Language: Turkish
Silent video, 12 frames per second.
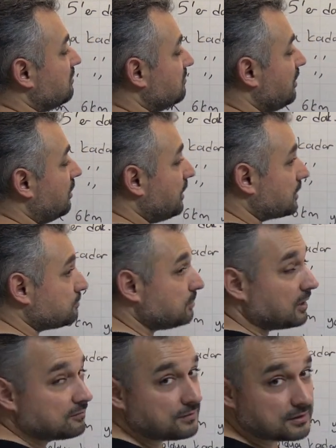Ya bak
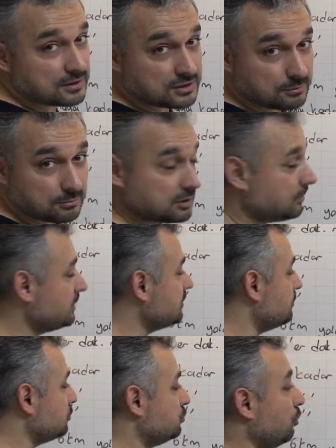ben fizikçiyim, matematikçiyim.